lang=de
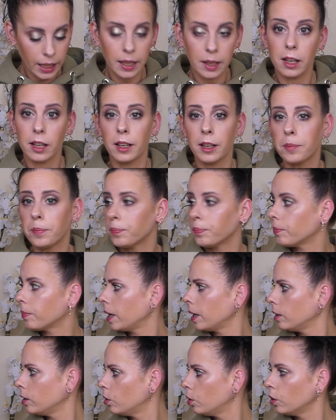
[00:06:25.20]
ähm,
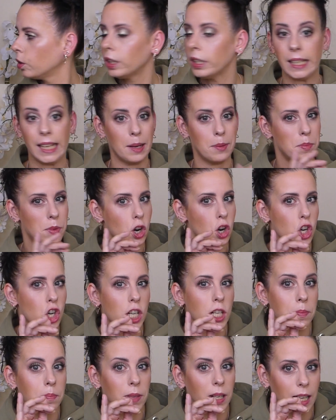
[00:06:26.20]
meinen Hund, der
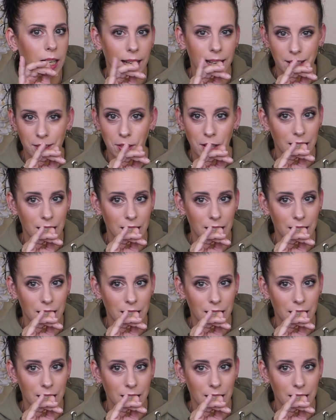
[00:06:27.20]
bestimmt gleich,